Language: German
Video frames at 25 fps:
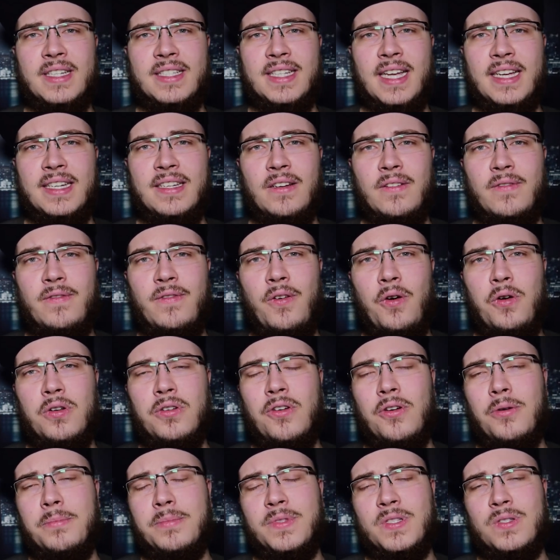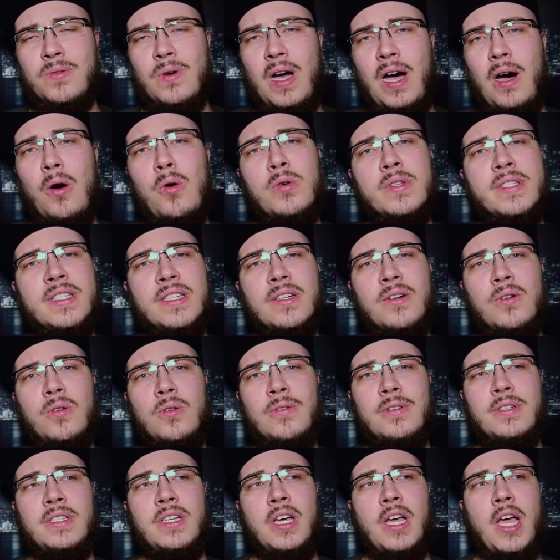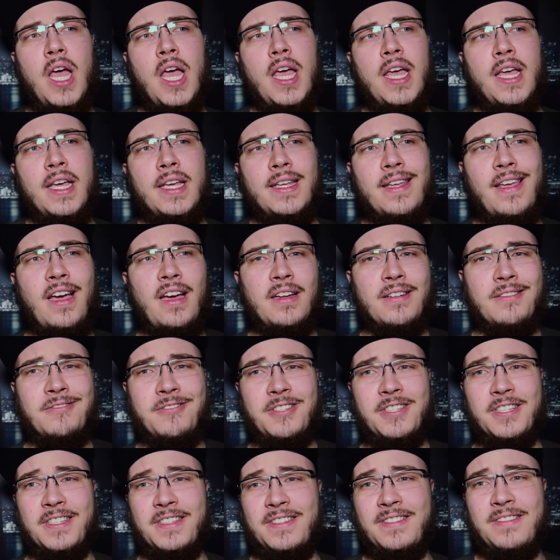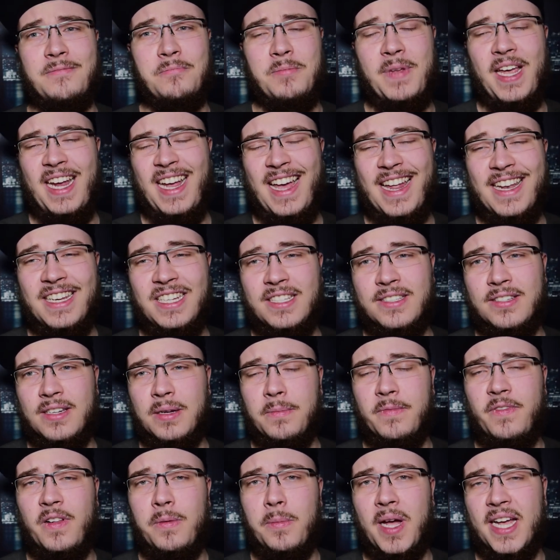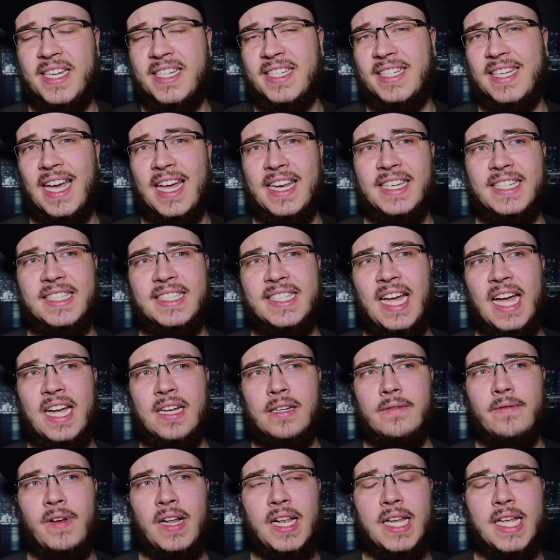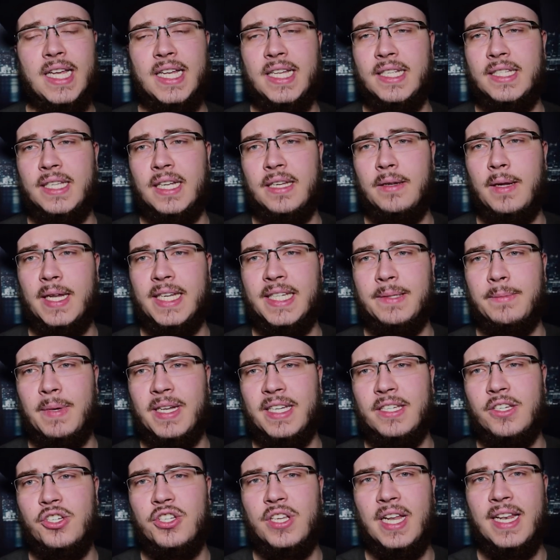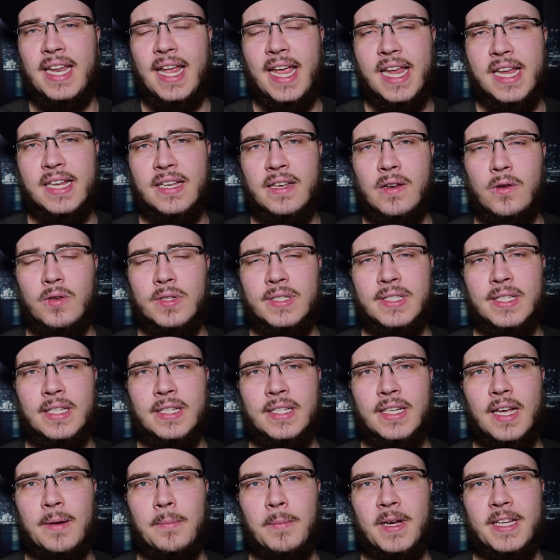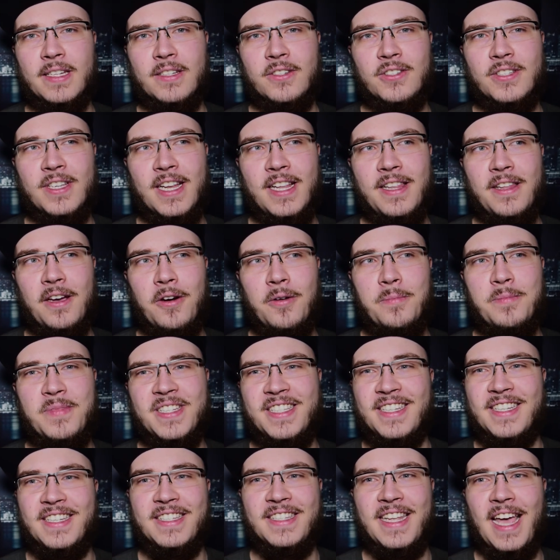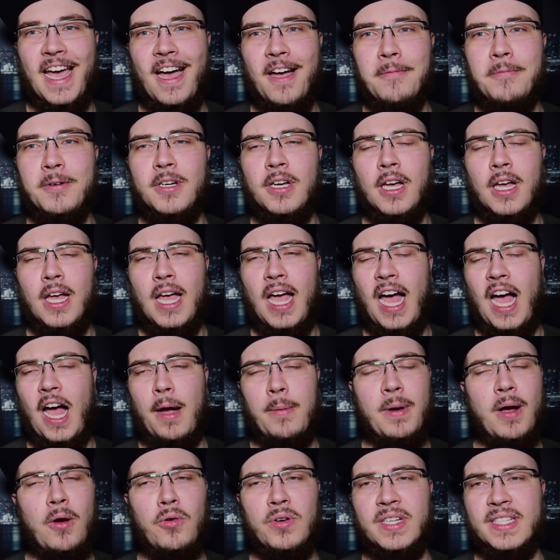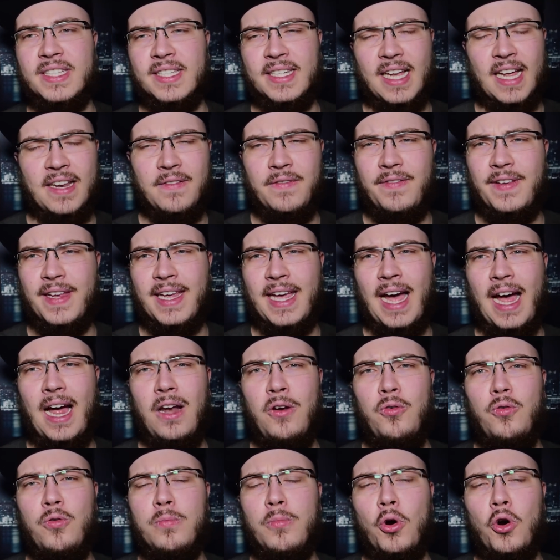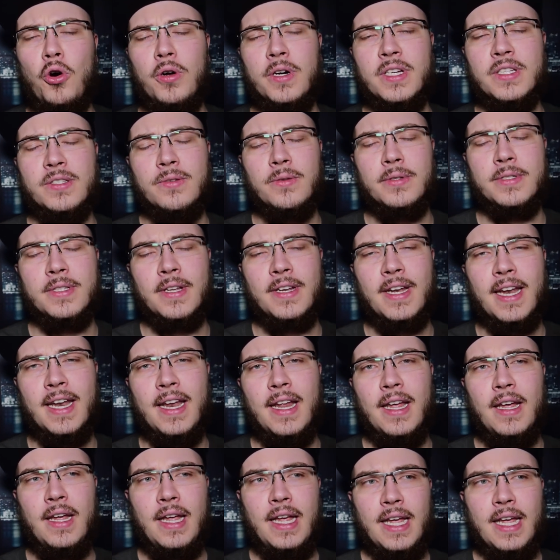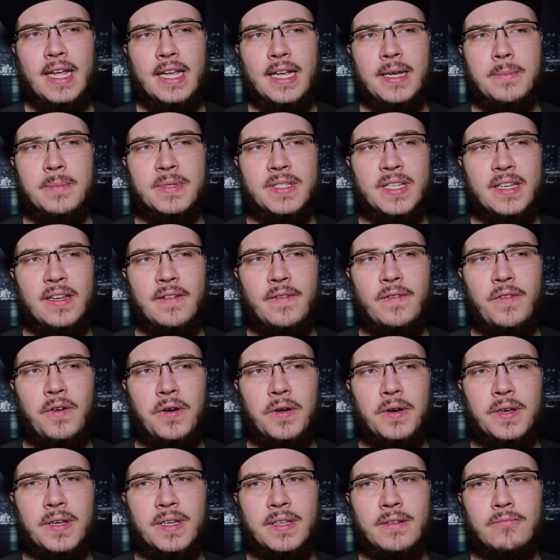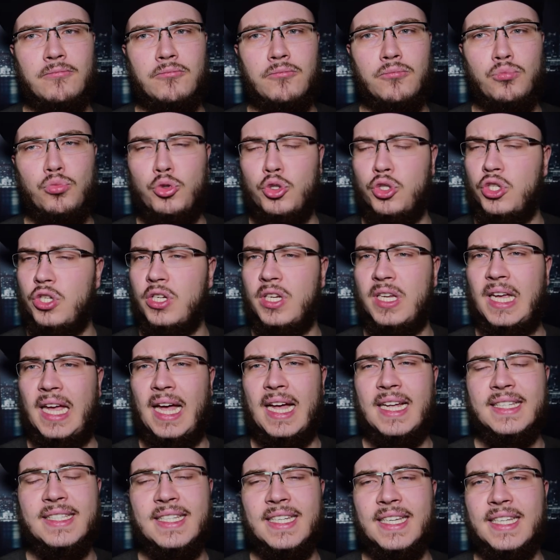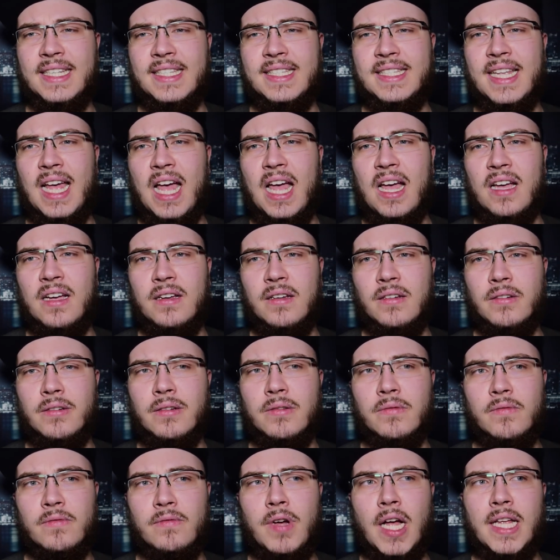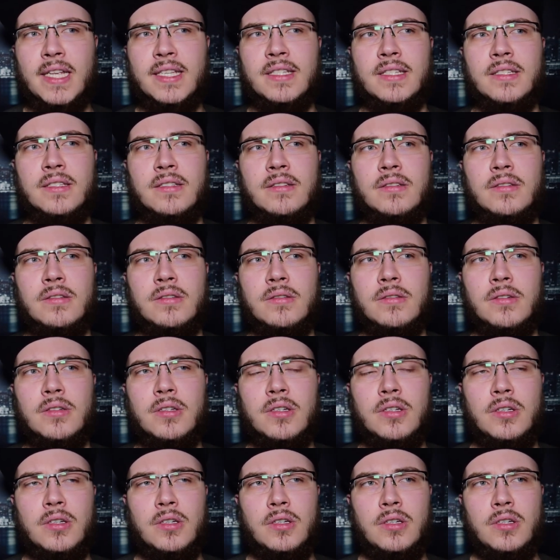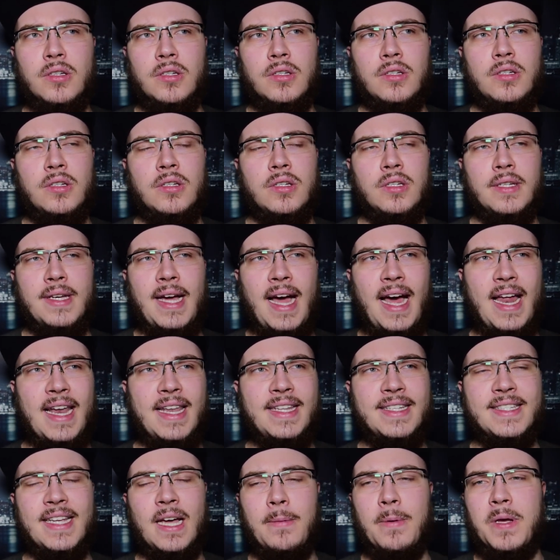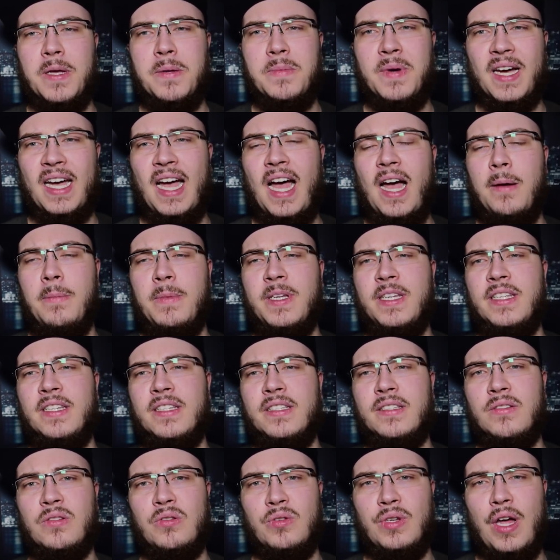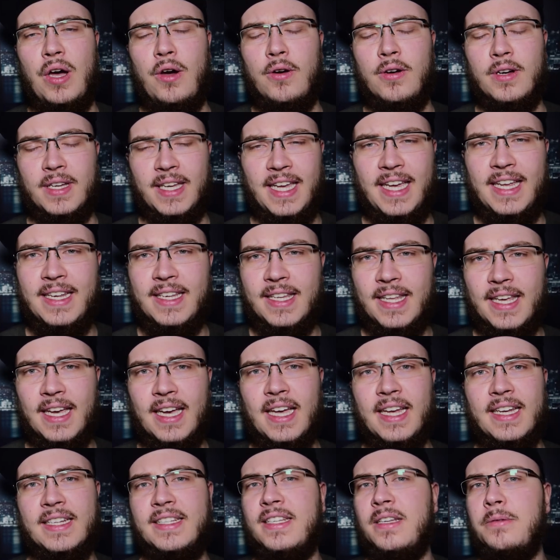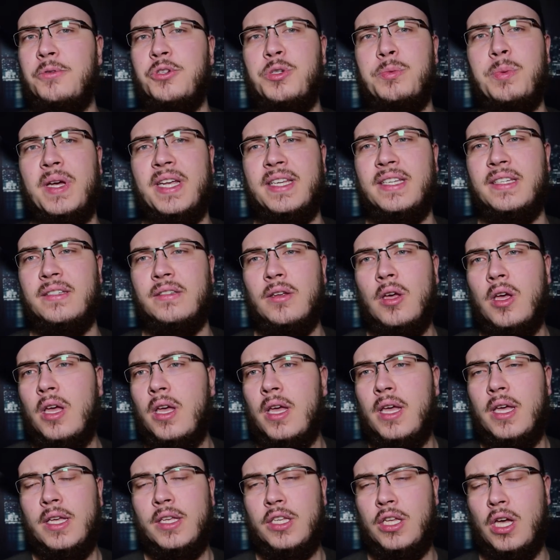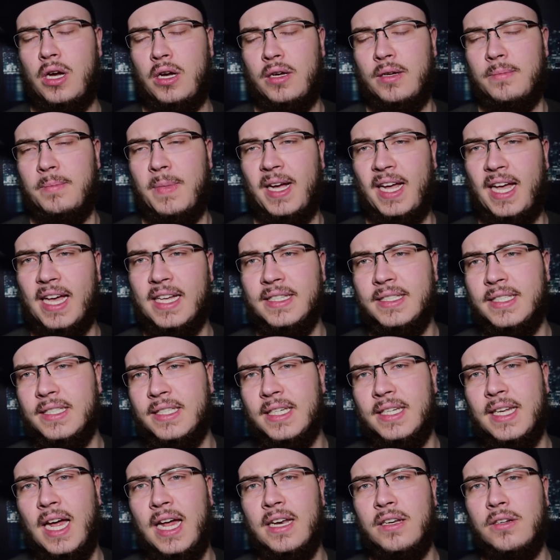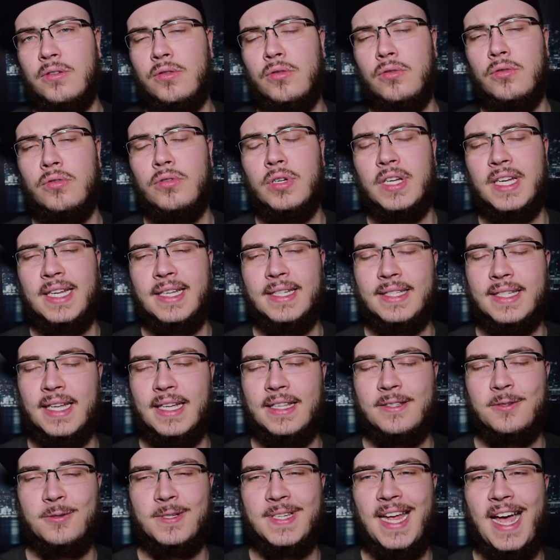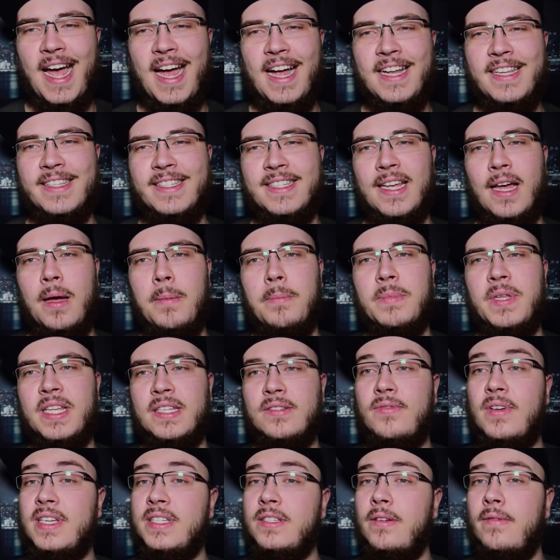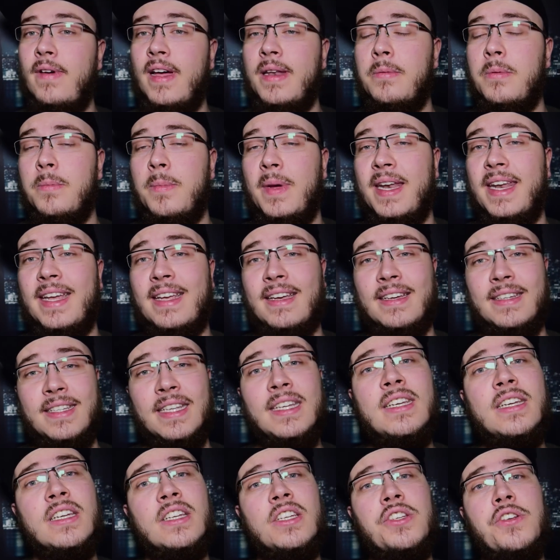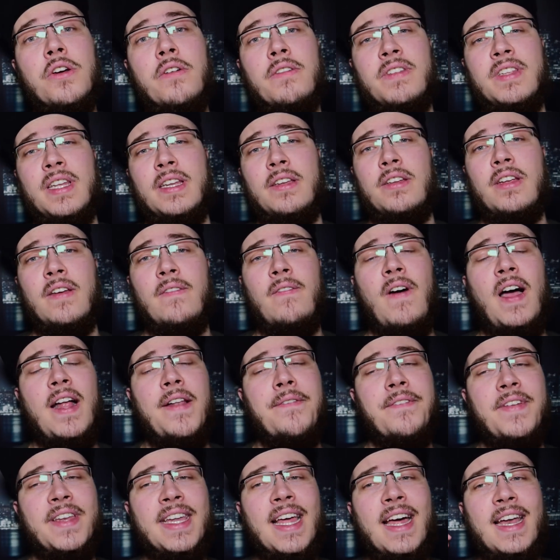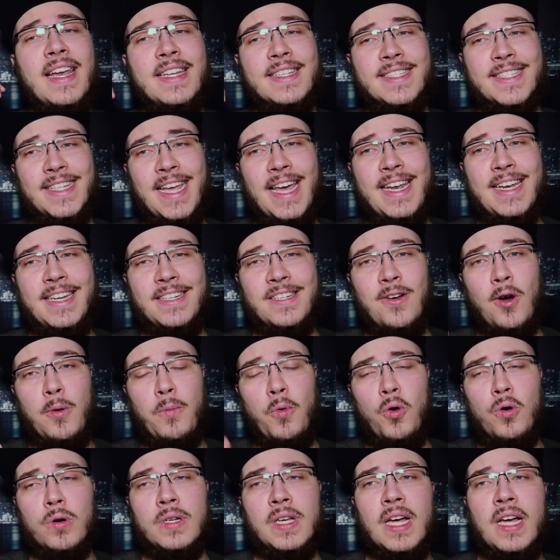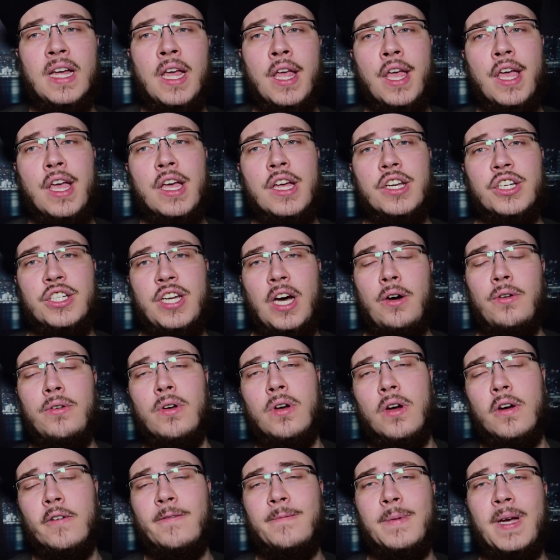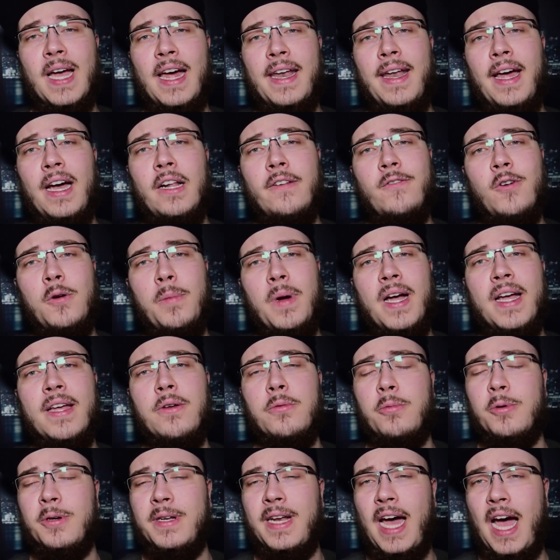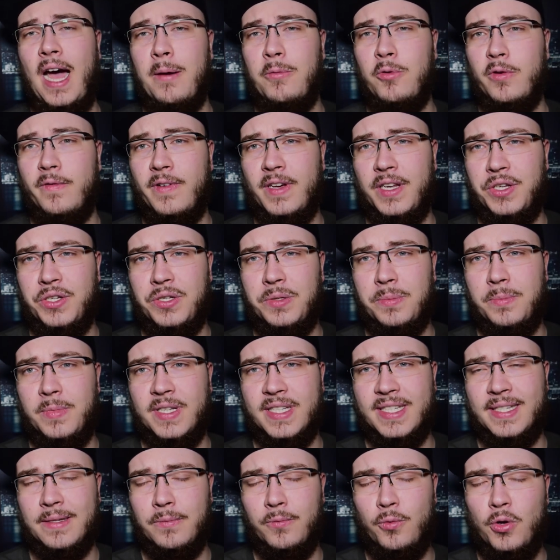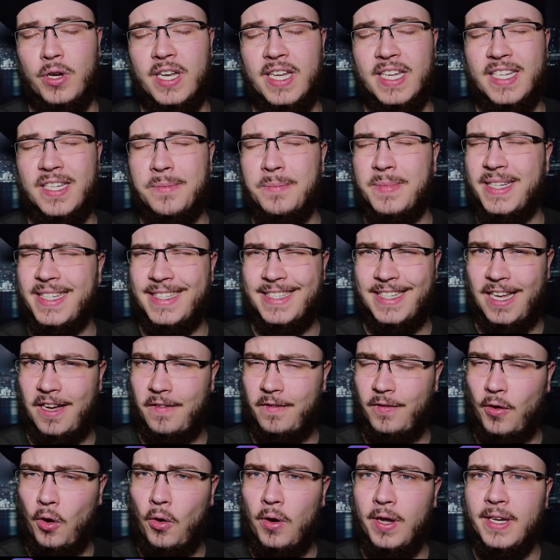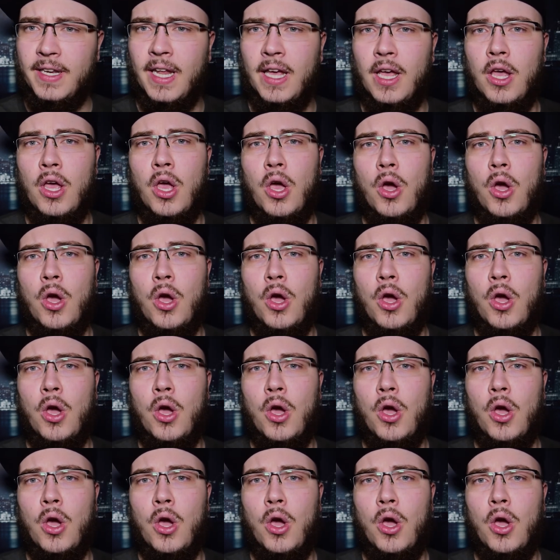Das reicht auch vollkommen zu Hause und ja, mehr kann ich zu dem Film eigentlich gar nicht sagen, weil er ist an manchen Stellen echt lustig, an manchen Stellen auch ein bisschen derbe, aber auch jetzt kein Fäkalhumor oder so, sondern im Sinne von ein bisschen krassere Sachen, was alles aber im Rahmen ist und auch kindgerecht dementsprechend ja, man kann sich den angucken, ist ganz unterhaltsam. Das war es soweit mit meiner Kritik. Ich hoffe, es hat euch gefallen. Wenn ja, lasst gerne einen Daumen hoch da. Schaut doch auf dem Kanal vorbei. Über ein Abo würde ich, würde ich mich sehr freuen.